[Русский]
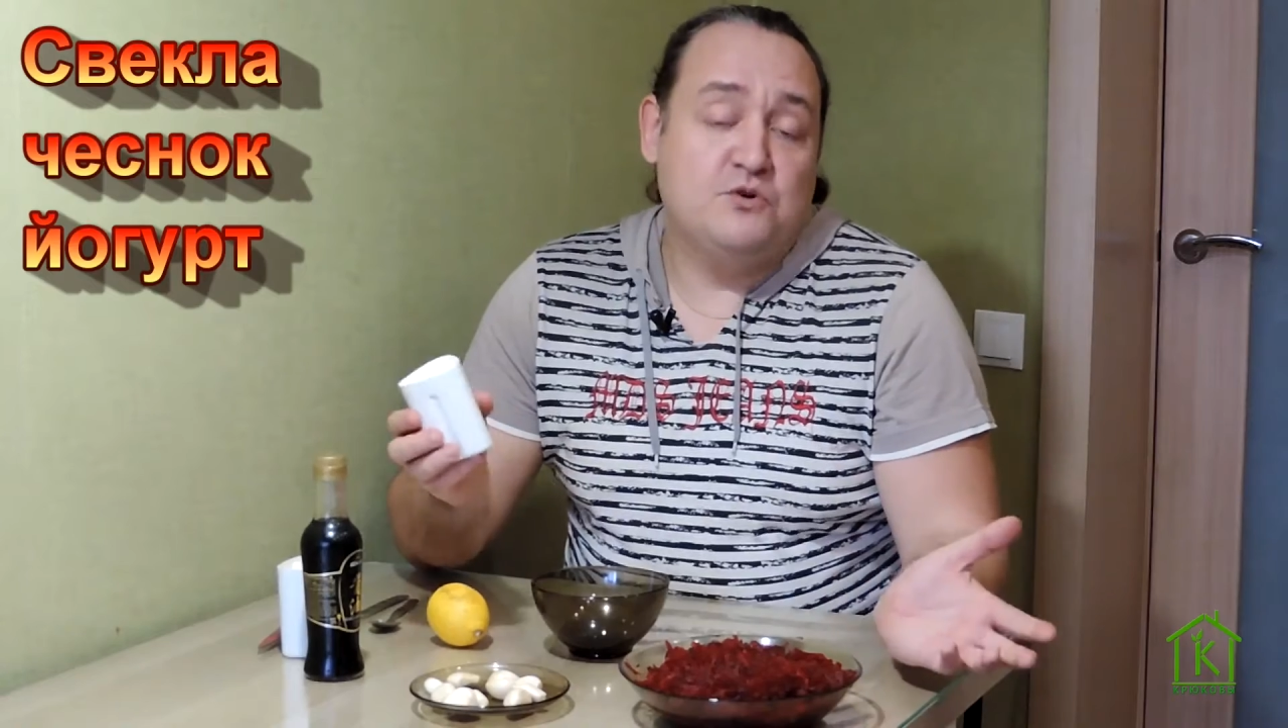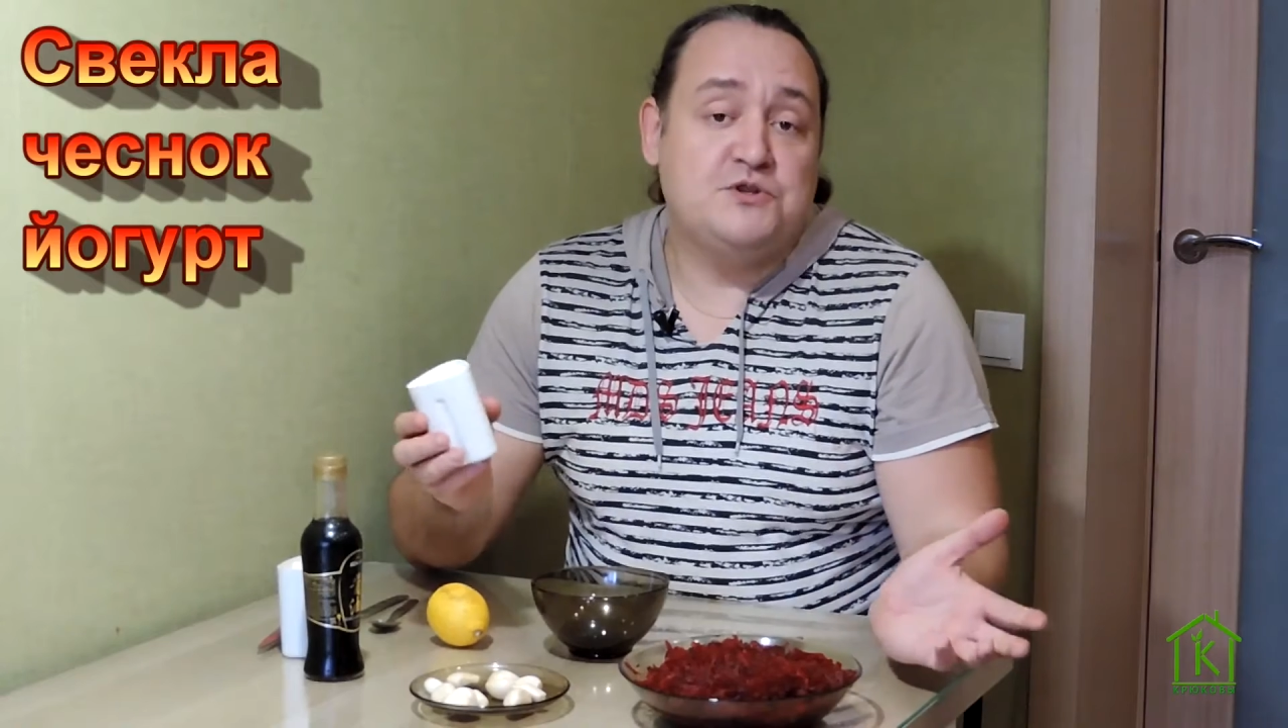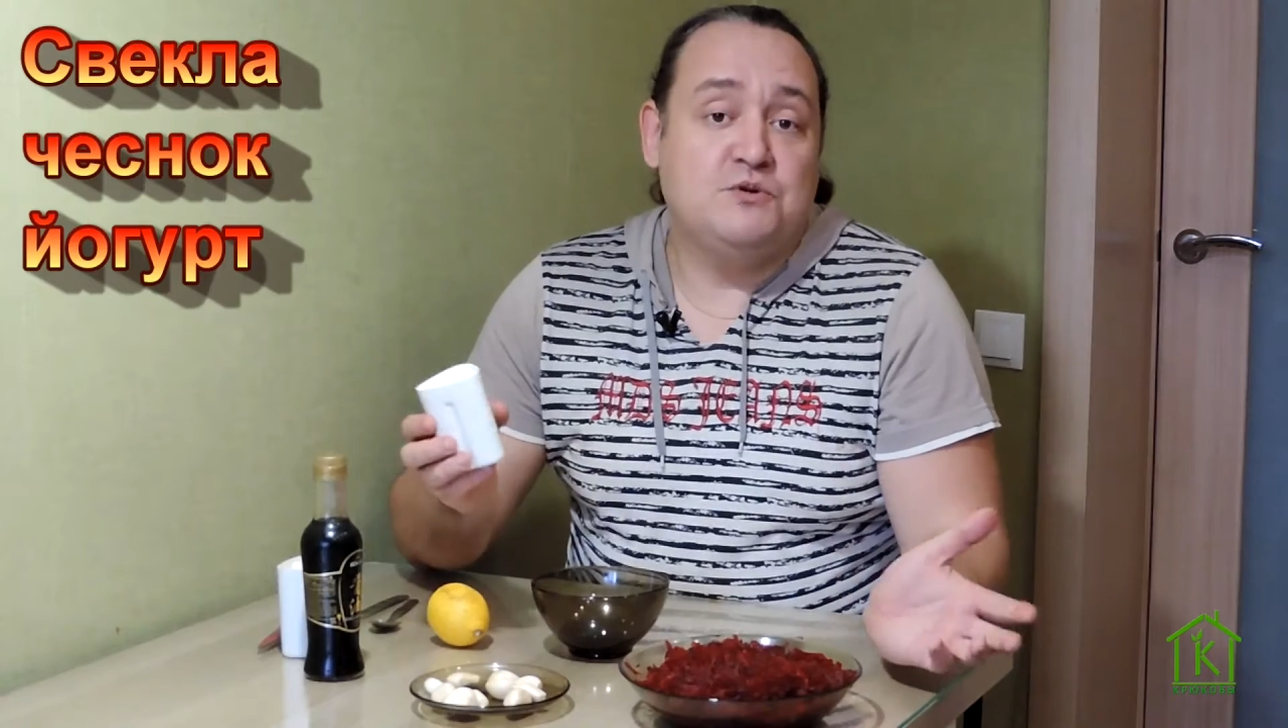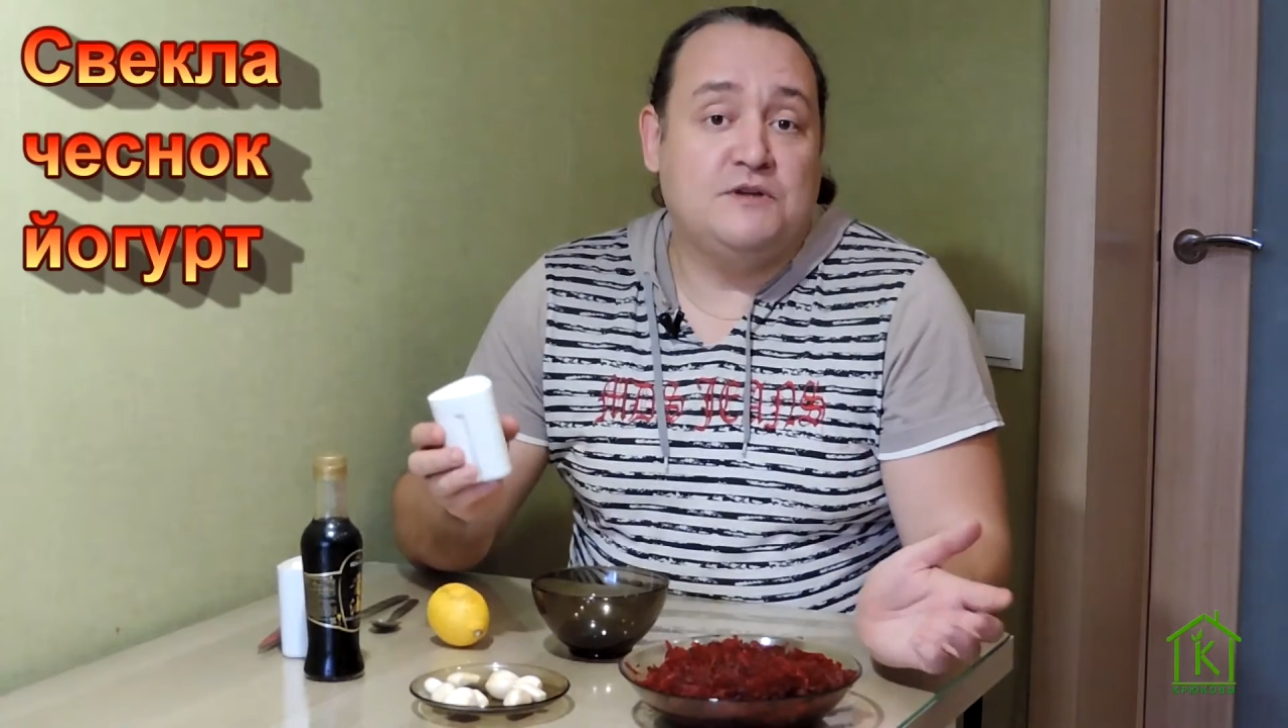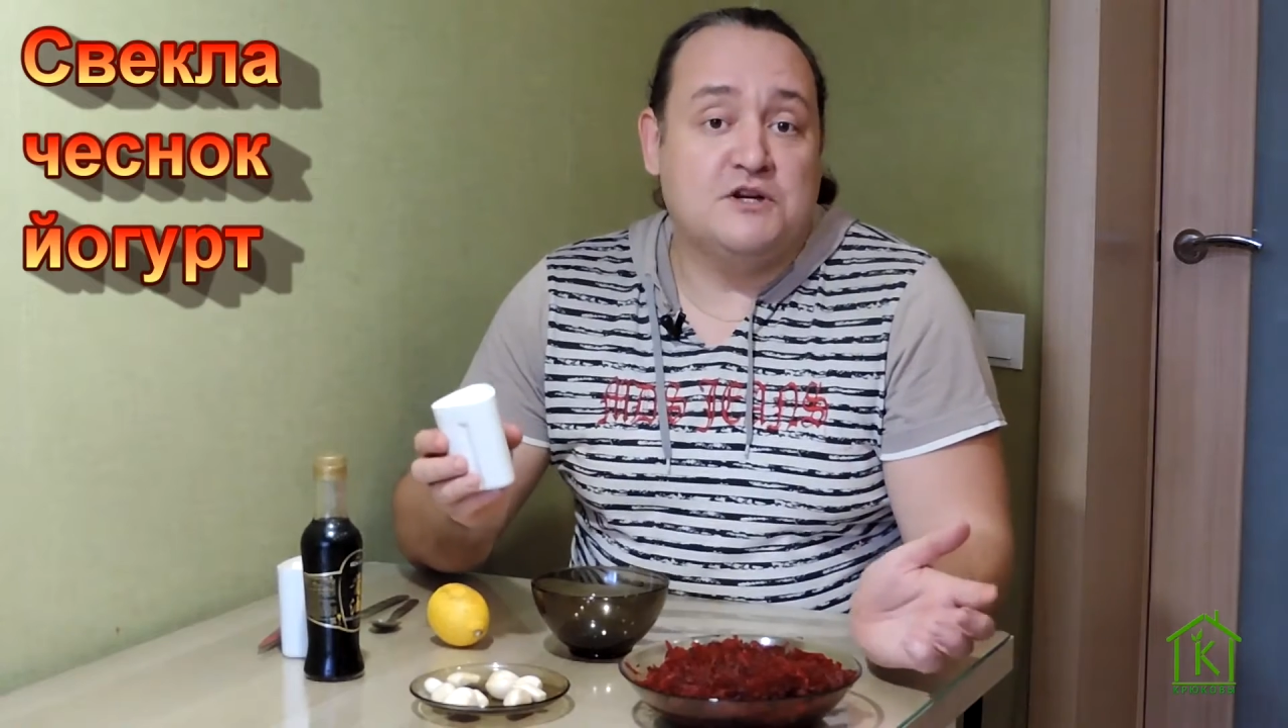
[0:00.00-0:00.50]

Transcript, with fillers: можете его